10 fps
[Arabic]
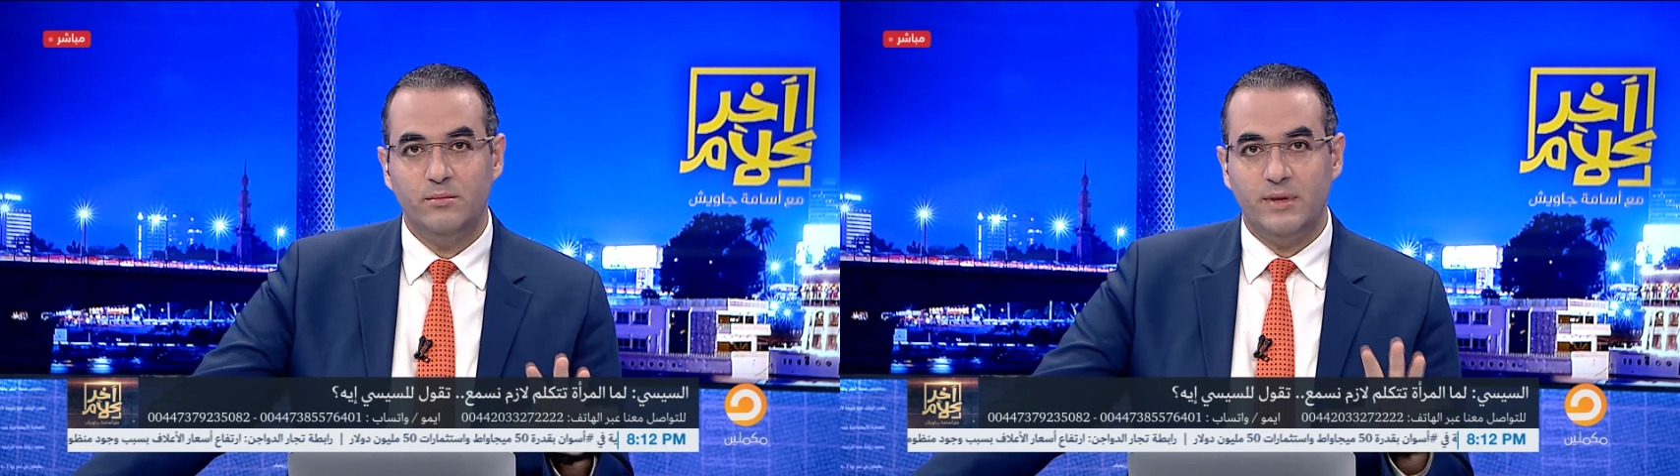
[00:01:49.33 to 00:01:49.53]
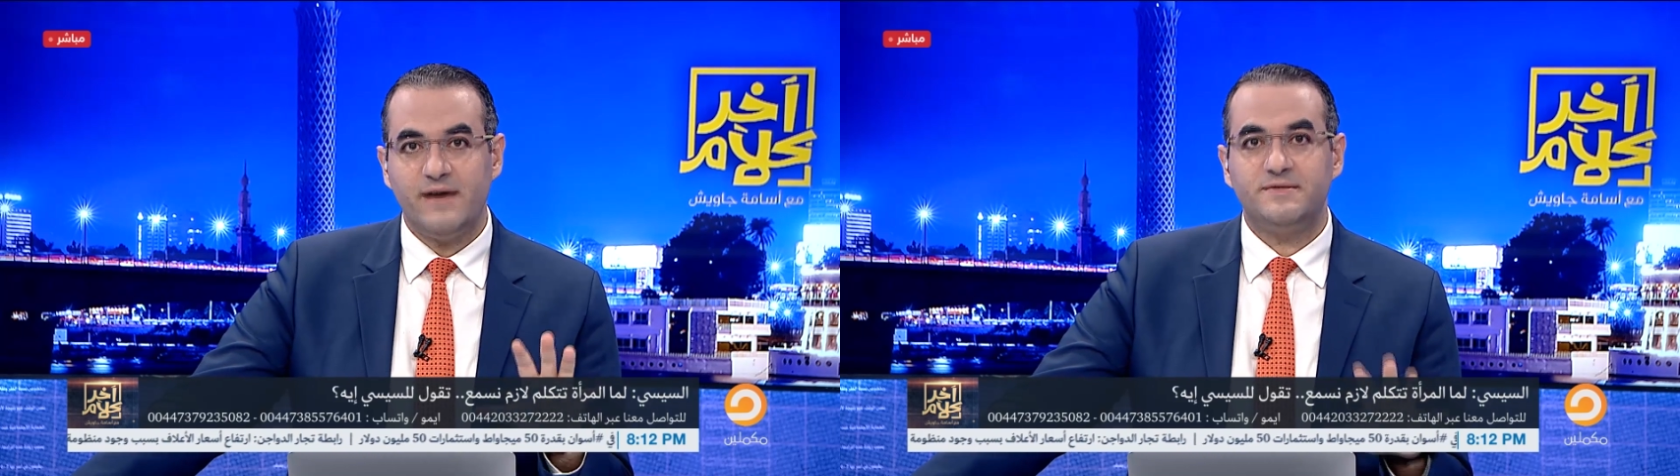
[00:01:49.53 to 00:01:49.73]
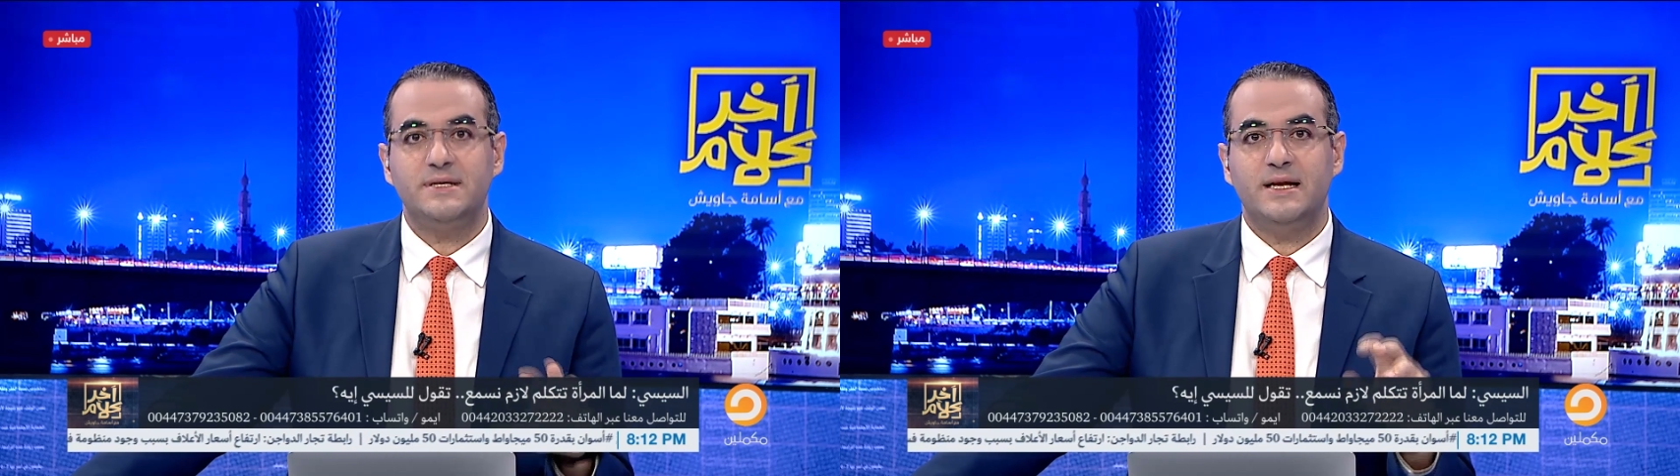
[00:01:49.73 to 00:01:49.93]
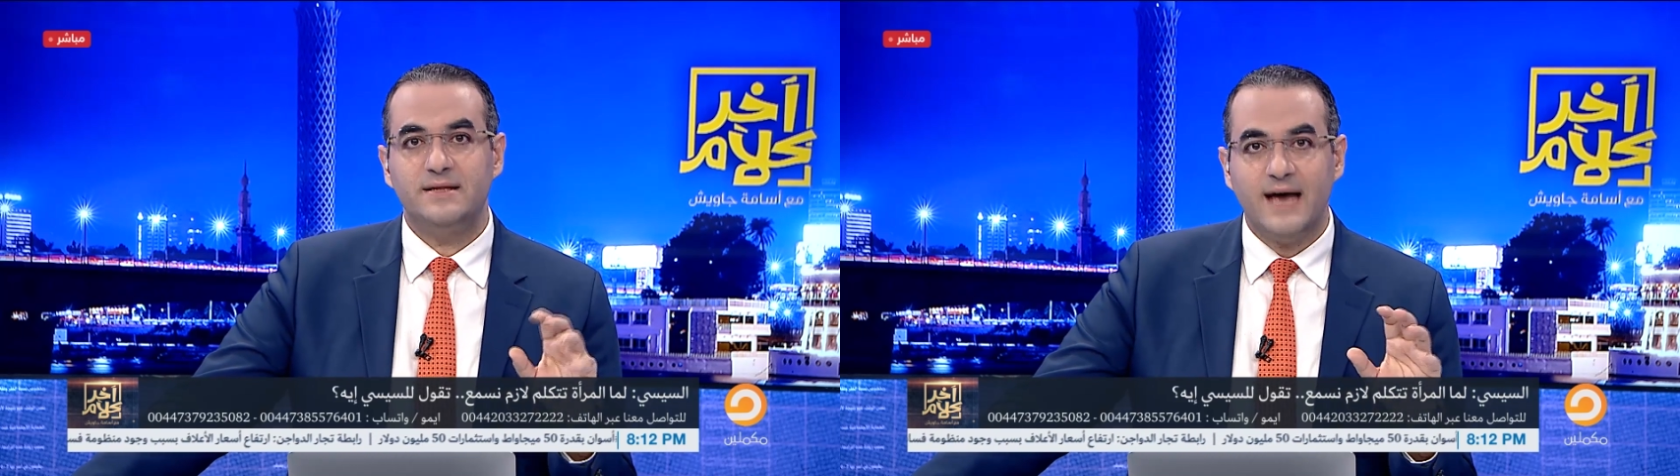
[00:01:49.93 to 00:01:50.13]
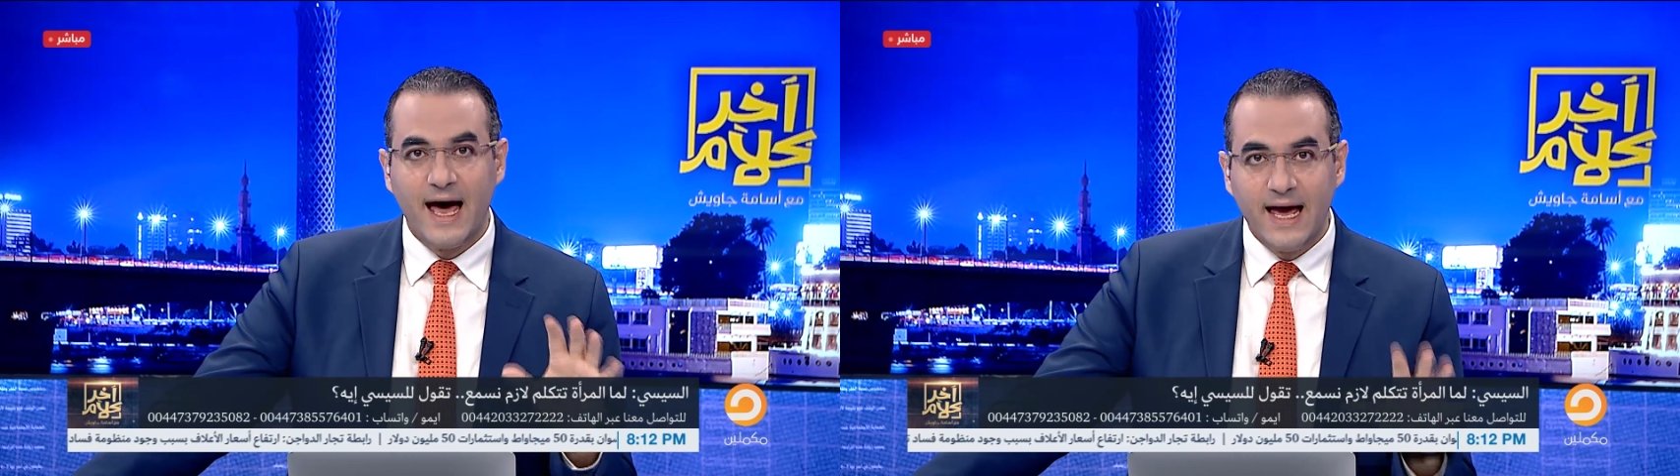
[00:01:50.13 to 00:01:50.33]
بنفس
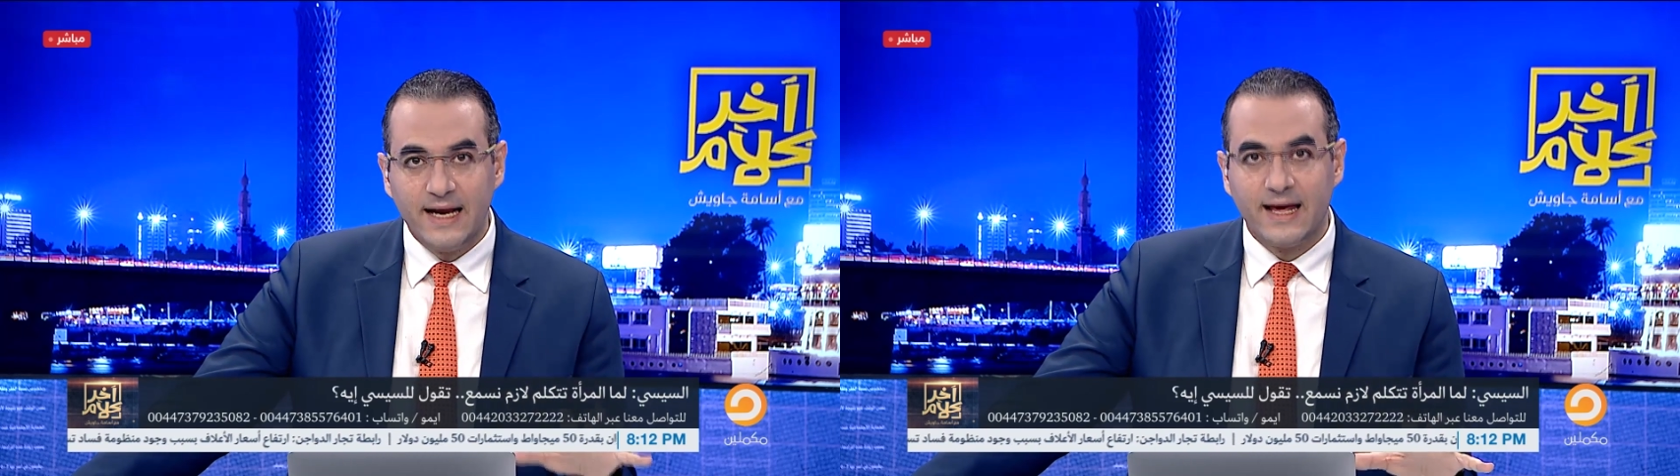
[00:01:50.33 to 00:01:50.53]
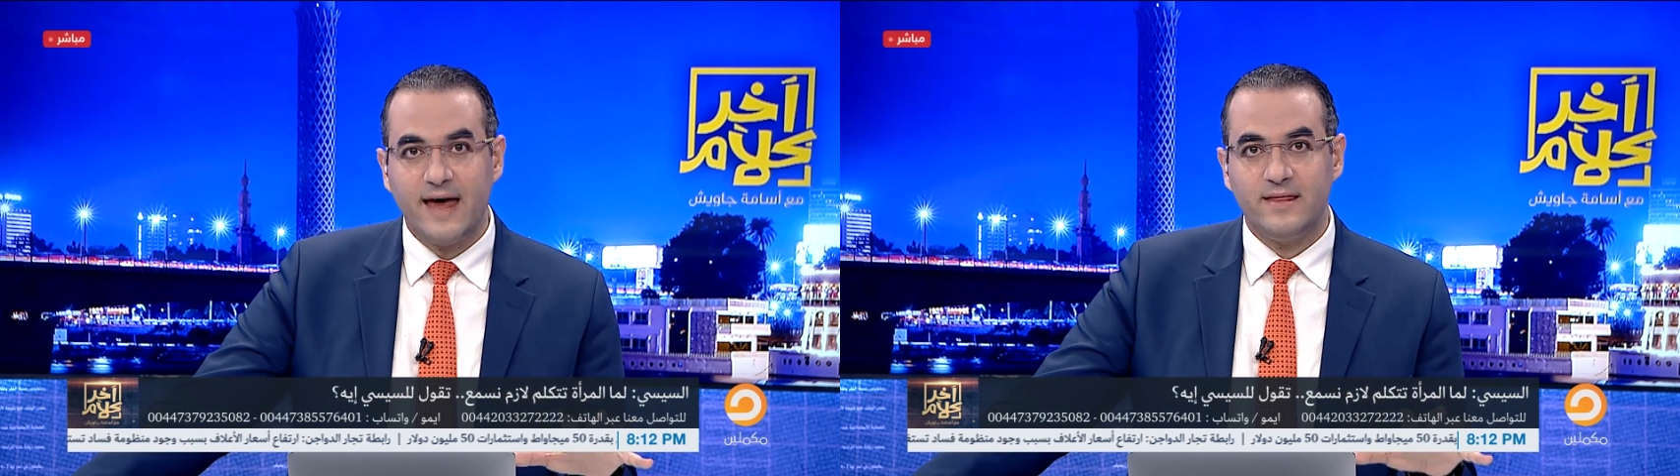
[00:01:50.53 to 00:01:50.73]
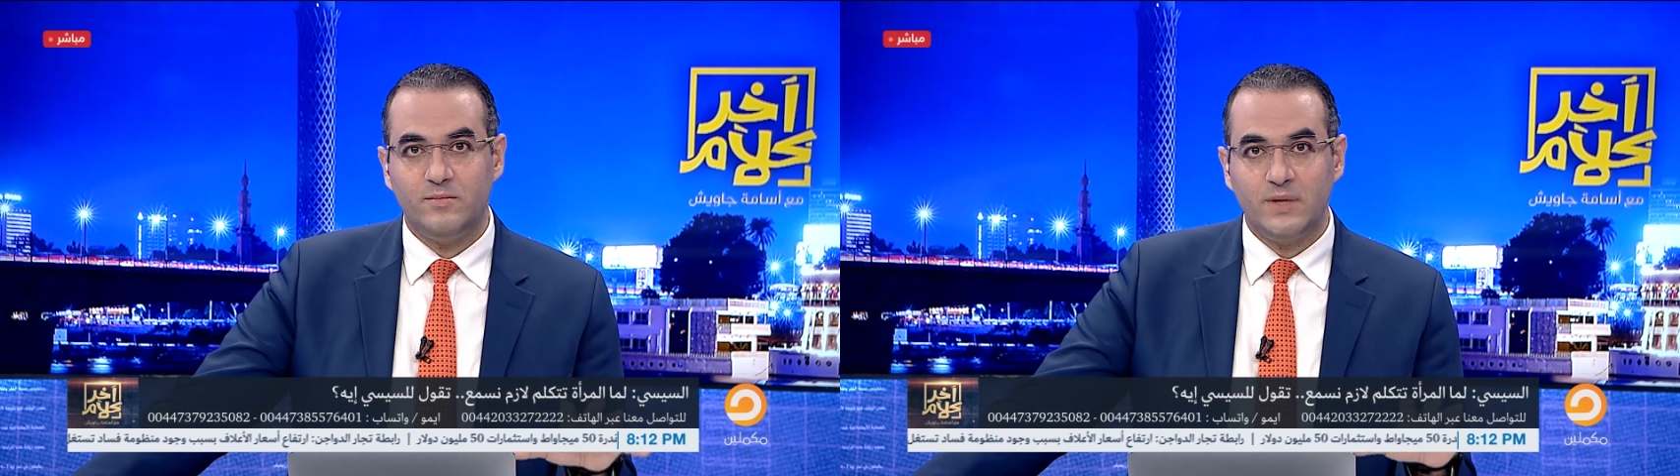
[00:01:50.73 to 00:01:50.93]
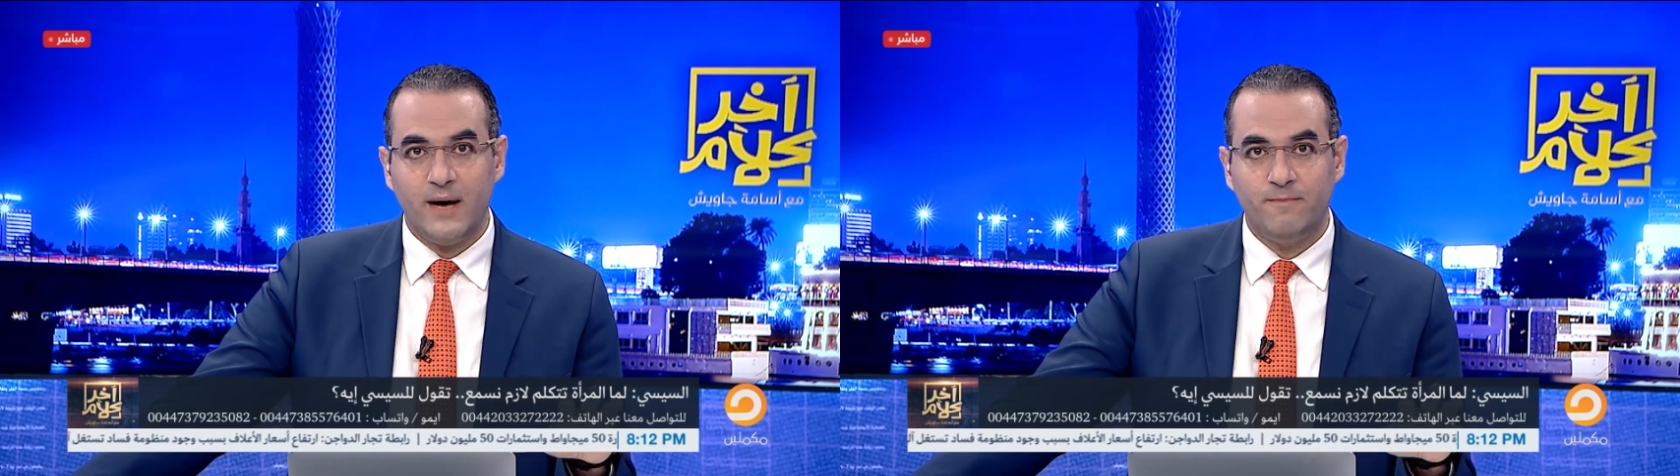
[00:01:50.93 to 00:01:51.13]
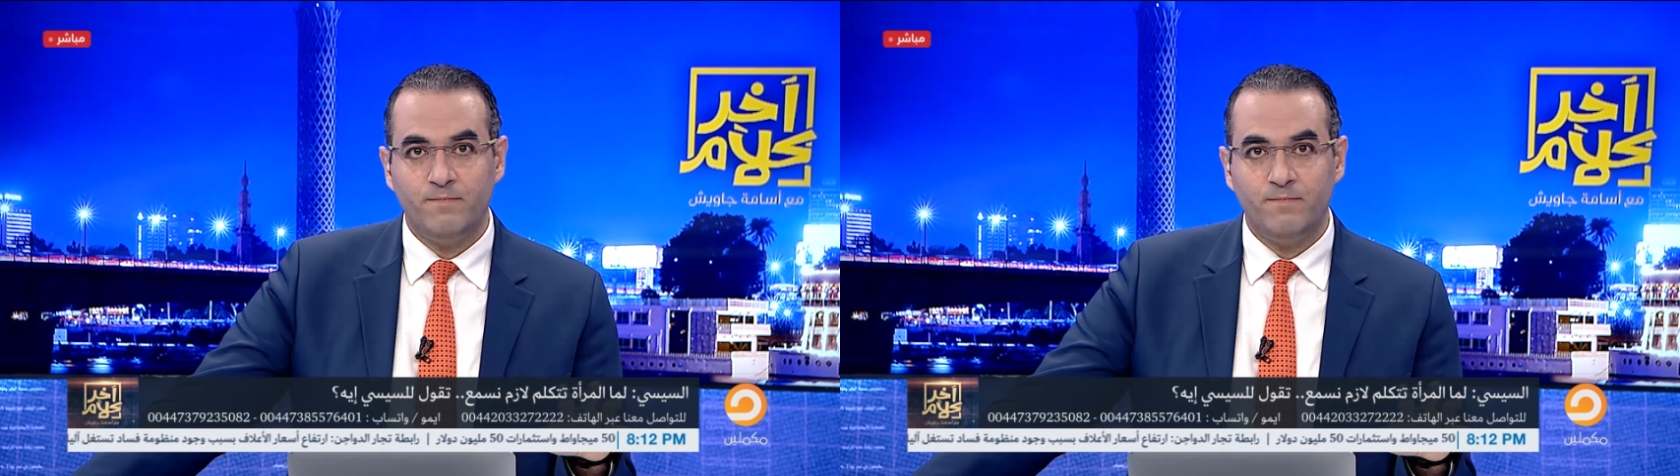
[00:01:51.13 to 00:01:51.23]
الادعاء الكاذب ده